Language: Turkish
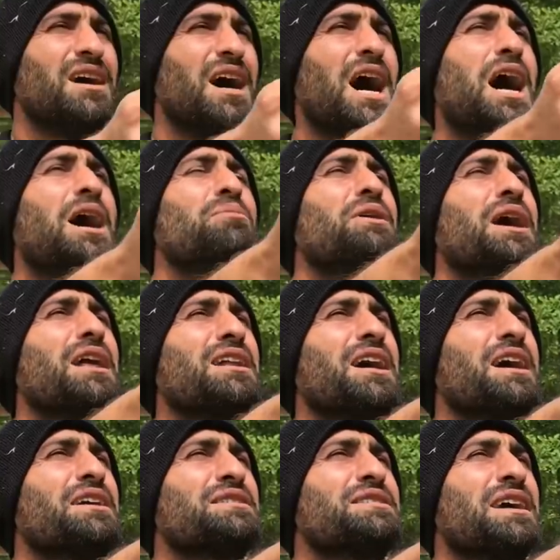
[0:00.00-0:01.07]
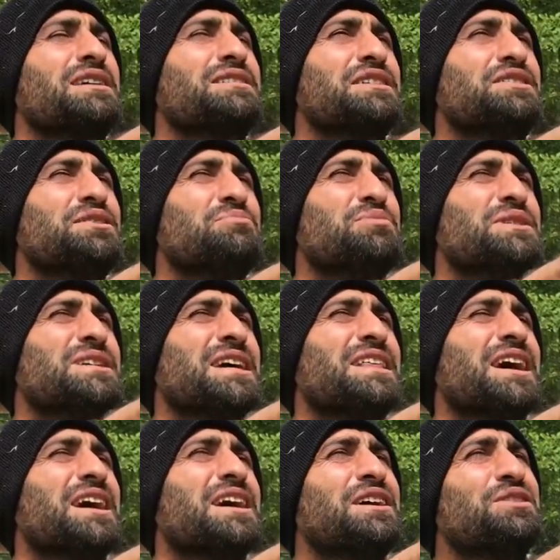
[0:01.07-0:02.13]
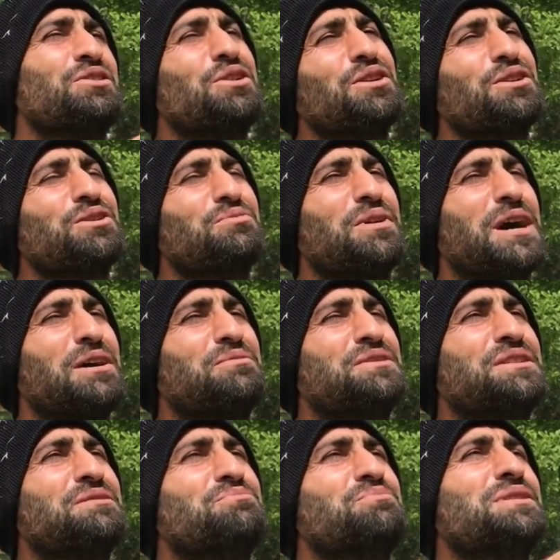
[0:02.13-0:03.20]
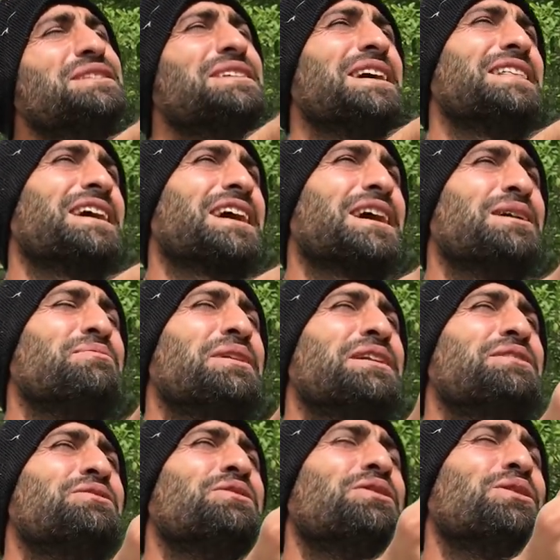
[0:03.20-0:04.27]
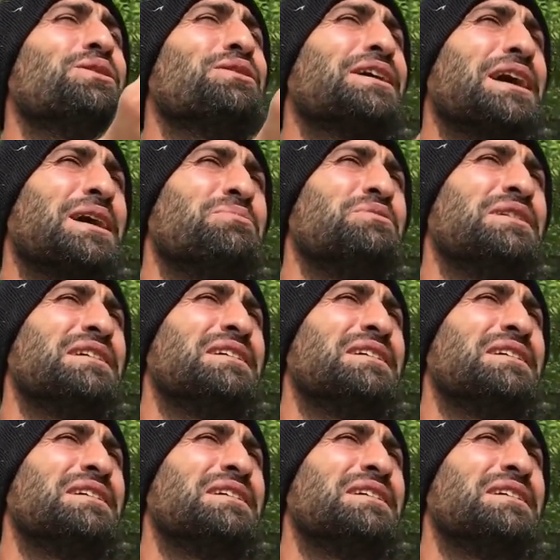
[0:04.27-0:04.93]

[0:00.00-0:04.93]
Abi Allah rızası için bir sadaka ne olur be abicim bir sadaka be ne olur abi.